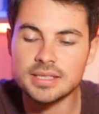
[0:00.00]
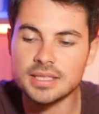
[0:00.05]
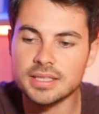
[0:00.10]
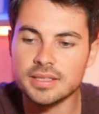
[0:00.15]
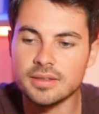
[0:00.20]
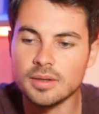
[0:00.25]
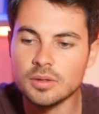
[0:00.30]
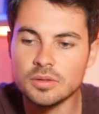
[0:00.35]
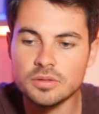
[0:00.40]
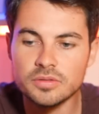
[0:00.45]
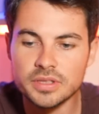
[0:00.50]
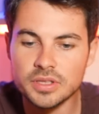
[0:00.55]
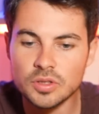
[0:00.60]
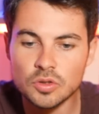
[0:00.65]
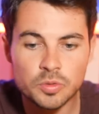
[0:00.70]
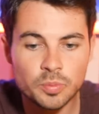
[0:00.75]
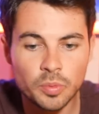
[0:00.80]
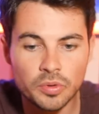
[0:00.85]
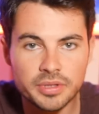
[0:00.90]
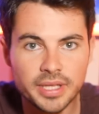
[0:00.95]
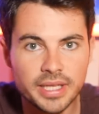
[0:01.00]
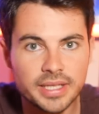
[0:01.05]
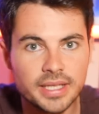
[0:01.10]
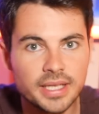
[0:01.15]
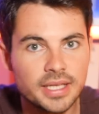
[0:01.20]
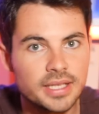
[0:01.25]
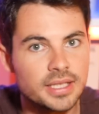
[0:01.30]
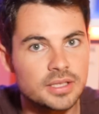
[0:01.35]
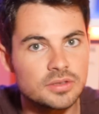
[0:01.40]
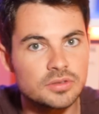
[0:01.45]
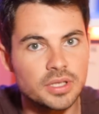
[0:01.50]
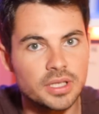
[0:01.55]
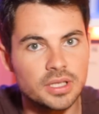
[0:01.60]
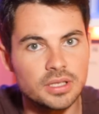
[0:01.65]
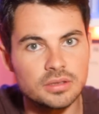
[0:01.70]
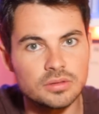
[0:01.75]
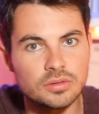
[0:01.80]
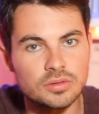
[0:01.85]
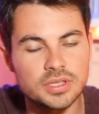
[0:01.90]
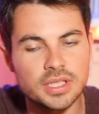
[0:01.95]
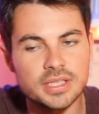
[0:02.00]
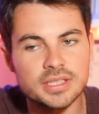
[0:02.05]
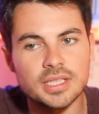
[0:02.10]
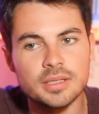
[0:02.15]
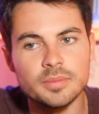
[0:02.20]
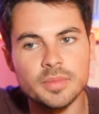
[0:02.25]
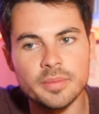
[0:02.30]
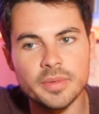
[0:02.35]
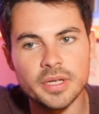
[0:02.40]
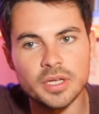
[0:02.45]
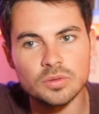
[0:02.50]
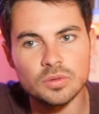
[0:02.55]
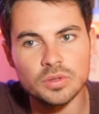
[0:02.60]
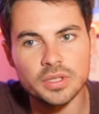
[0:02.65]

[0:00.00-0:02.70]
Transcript: C'était vraiment une vidéo spontanée et naturelle. Donc ça c'est un de mes meilleurs